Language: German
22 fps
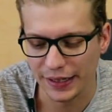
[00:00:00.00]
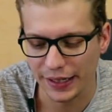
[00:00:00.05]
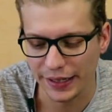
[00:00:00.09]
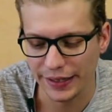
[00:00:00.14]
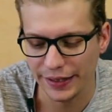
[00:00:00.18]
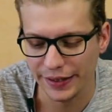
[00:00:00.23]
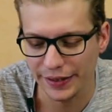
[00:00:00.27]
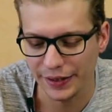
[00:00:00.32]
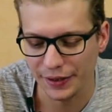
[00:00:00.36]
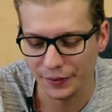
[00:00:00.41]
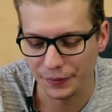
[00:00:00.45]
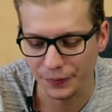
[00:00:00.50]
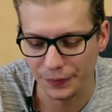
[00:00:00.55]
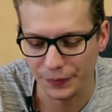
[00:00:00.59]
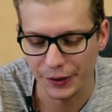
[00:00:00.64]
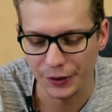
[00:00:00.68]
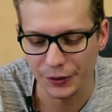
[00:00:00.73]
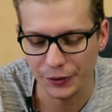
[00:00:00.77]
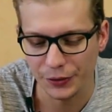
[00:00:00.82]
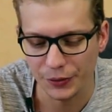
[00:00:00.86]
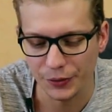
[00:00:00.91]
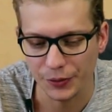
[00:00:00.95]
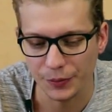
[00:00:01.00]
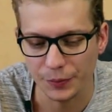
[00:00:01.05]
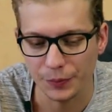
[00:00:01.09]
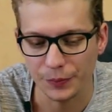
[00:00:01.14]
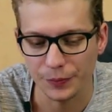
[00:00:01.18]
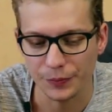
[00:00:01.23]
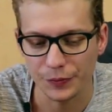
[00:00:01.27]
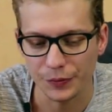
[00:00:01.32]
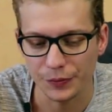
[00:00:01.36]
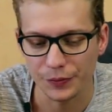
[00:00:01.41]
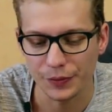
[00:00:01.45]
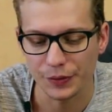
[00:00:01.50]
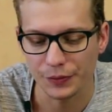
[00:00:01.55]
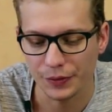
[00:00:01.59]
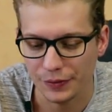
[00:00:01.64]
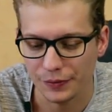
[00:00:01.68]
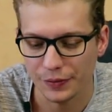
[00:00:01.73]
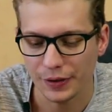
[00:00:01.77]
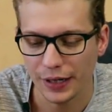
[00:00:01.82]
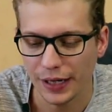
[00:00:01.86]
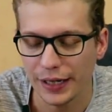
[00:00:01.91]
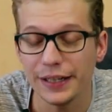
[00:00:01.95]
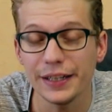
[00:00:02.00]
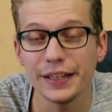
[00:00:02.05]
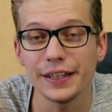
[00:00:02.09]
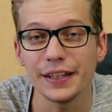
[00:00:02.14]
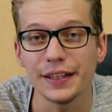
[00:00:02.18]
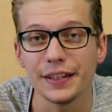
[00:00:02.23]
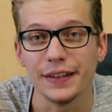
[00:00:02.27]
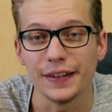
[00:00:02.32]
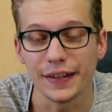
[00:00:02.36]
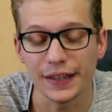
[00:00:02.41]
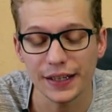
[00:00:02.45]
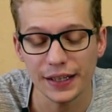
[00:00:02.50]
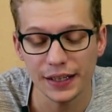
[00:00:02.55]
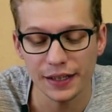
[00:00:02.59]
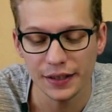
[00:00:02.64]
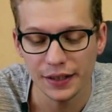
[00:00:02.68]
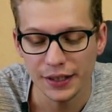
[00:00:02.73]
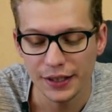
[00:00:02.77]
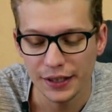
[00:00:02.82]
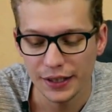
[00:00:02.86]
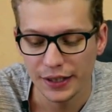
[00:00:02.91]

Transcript: geile Erfindung, eine geile Idee.